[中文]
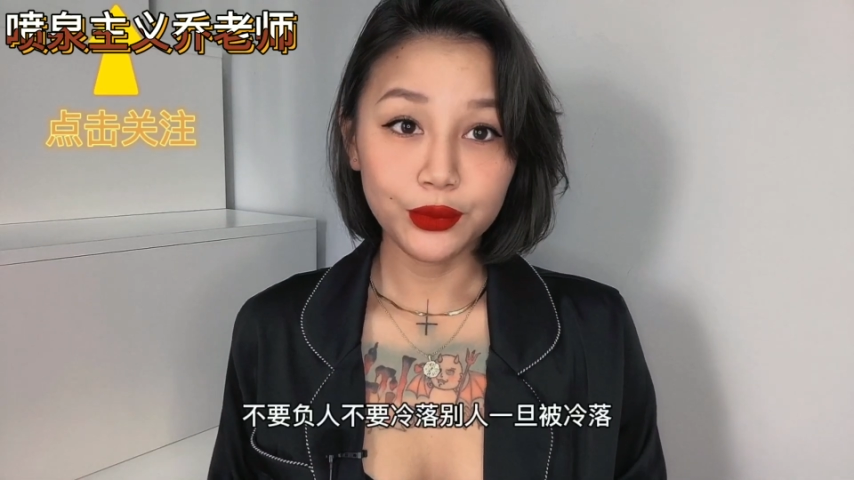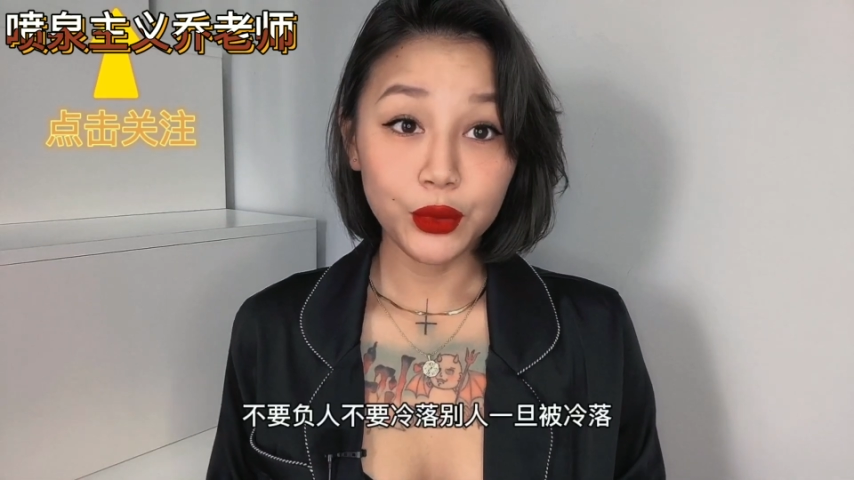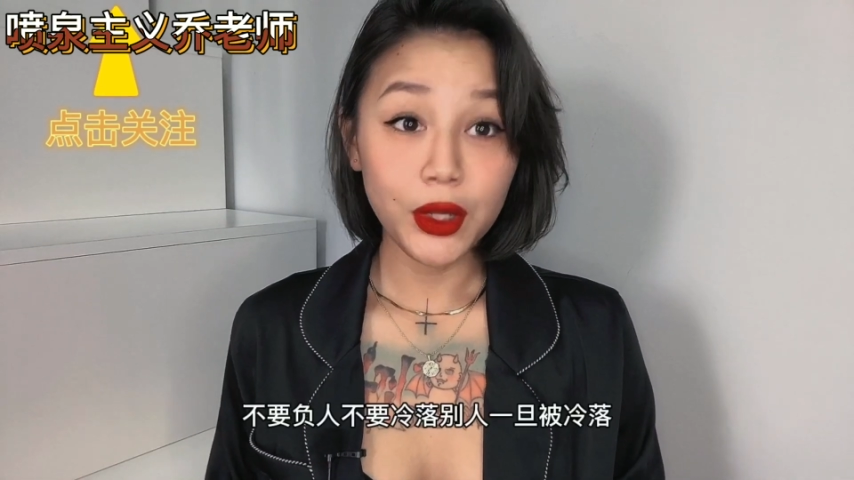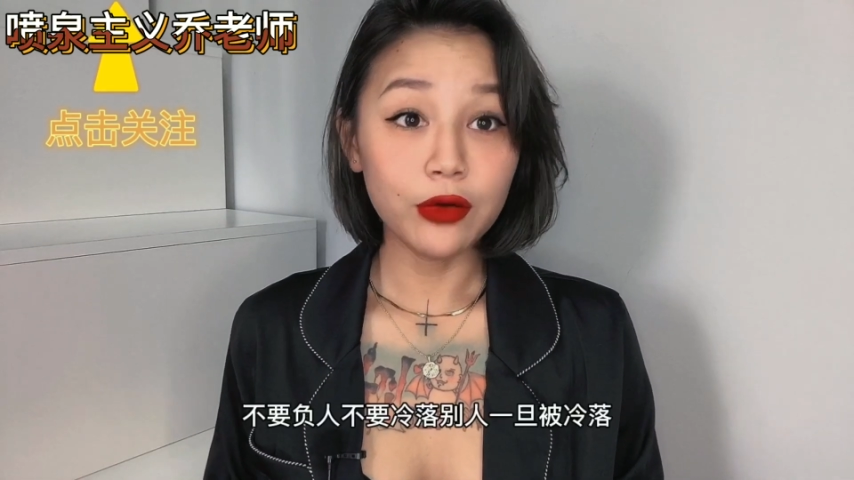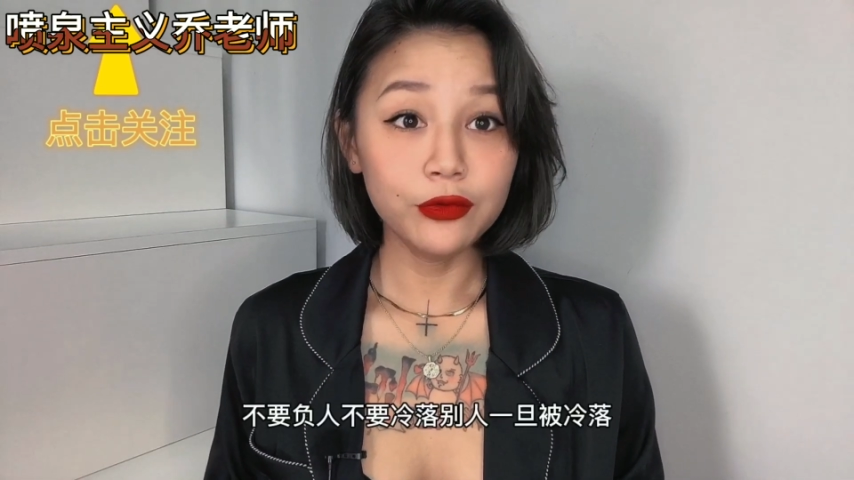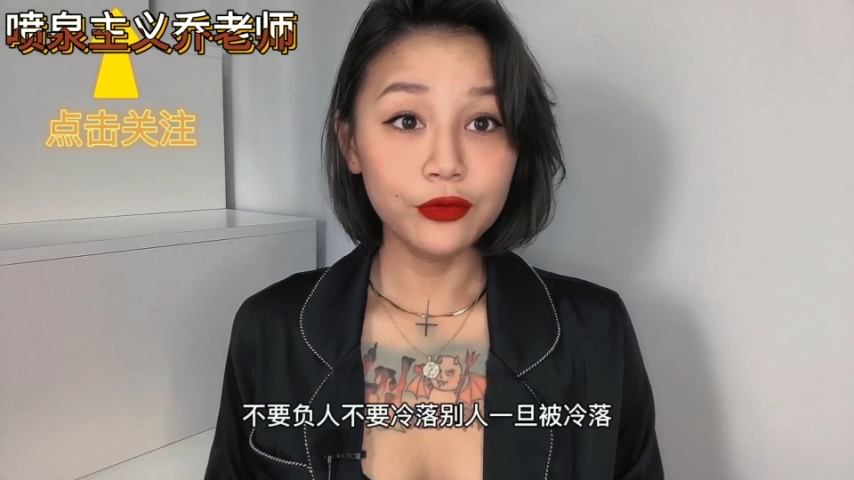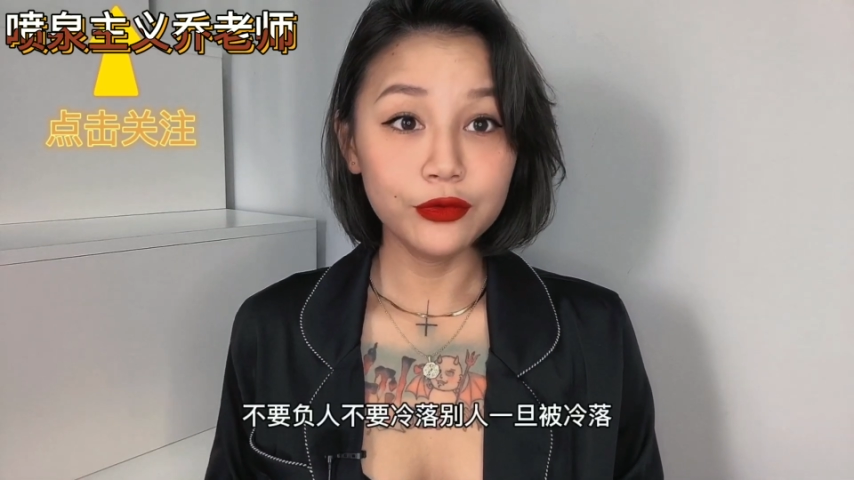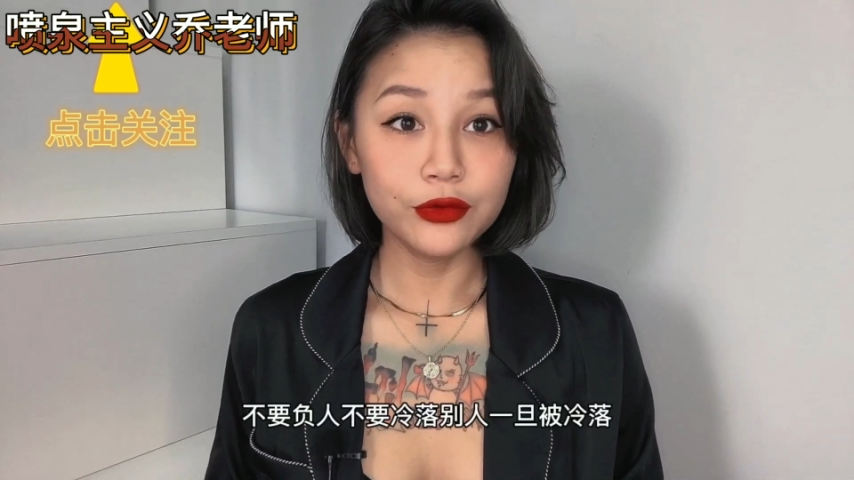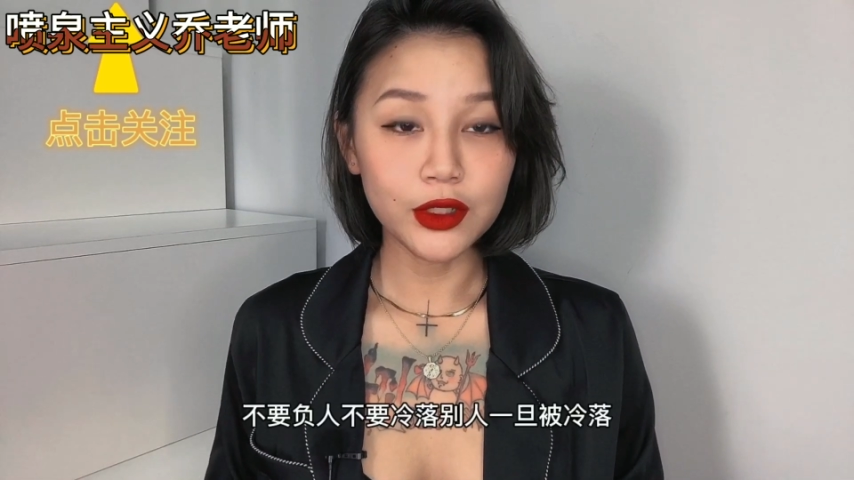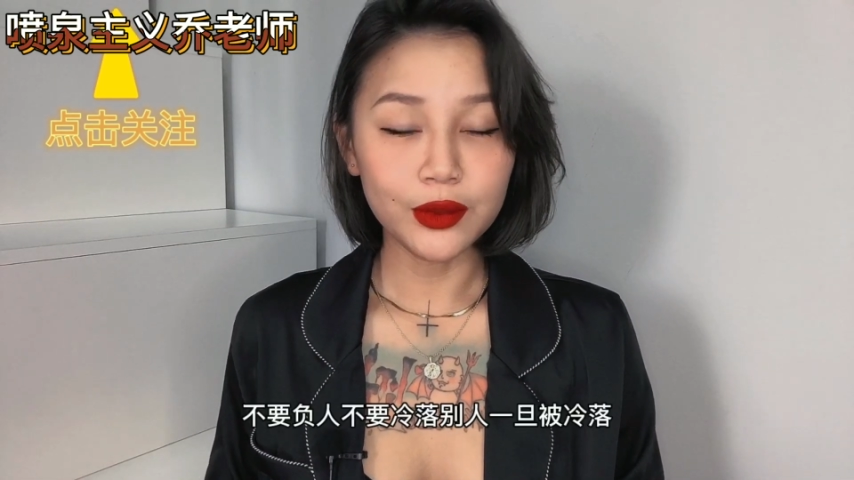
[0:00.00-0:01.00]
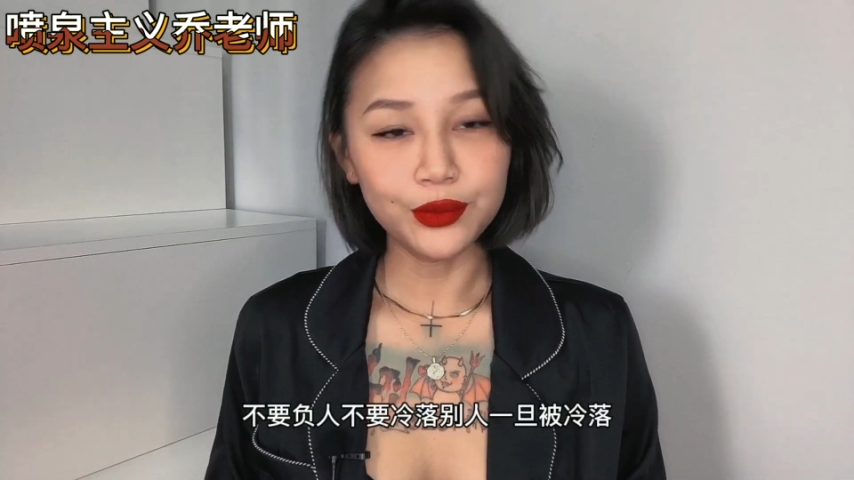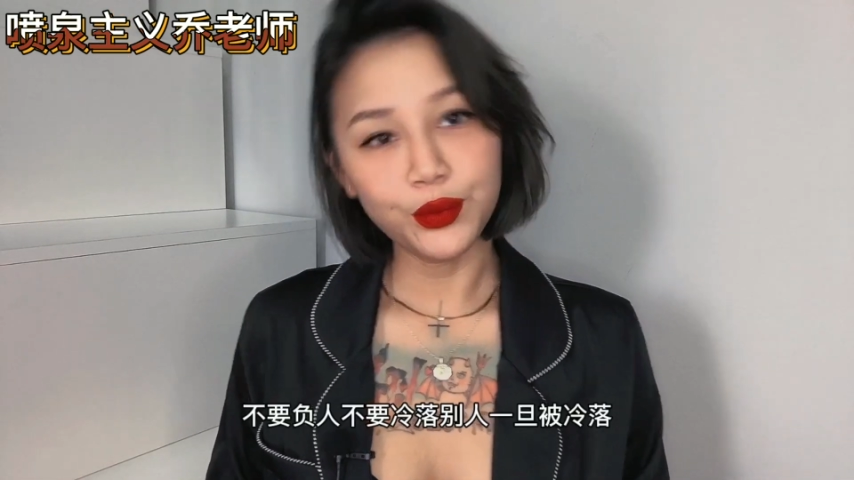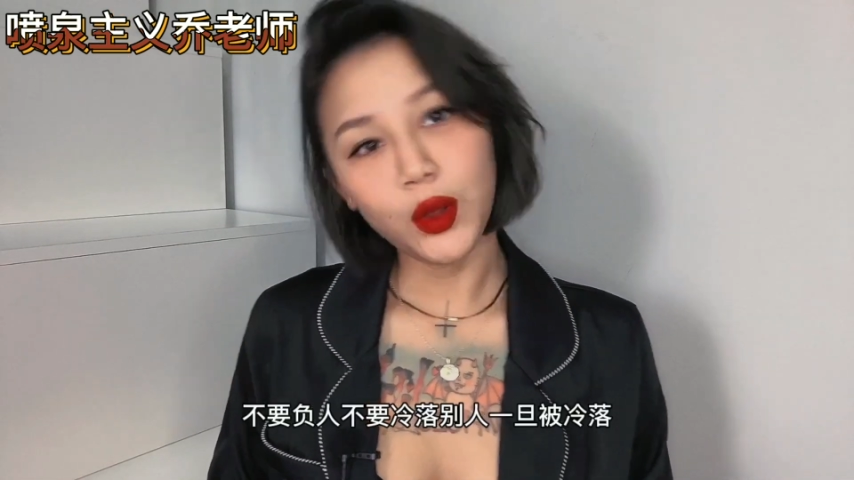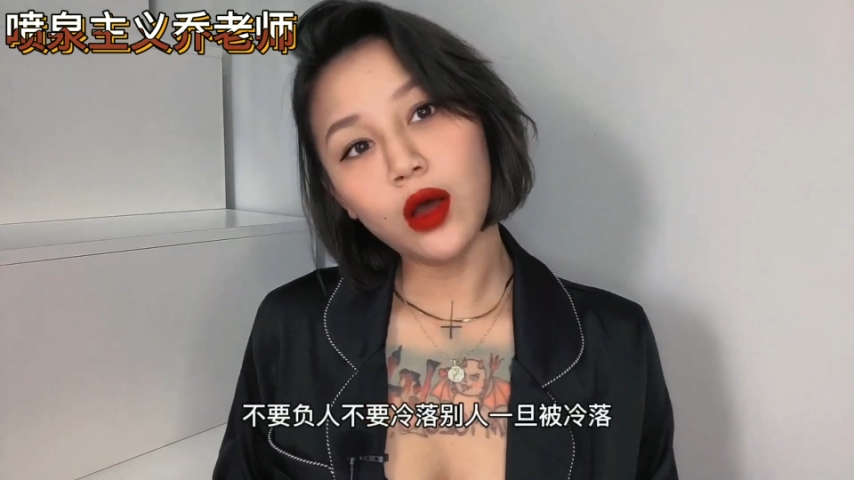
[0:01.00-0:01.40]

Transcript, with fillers: 不要负人，不